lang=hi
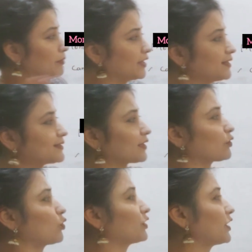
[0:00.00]
मैनी
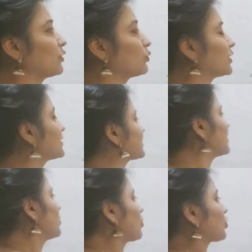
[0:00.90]
सेक्रॉन के यूनिट्स
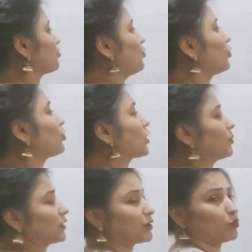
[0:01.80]
और मोनो का
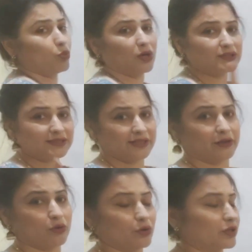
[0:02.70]
मतलब वन
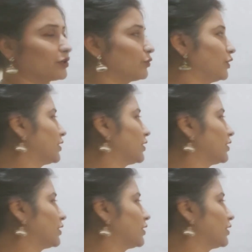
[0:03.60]
सेक्रॉन का यूनिट